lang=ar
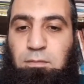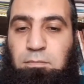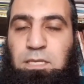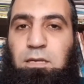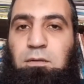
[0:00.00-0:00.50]

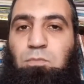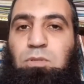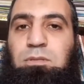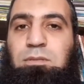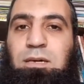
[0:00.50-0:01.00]
من
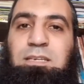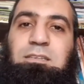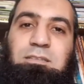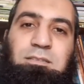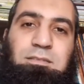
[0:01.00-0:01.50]

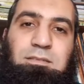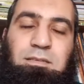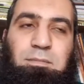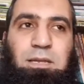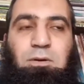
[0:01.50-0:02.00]
المتقين
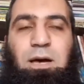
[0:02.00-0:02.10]
يبقى لو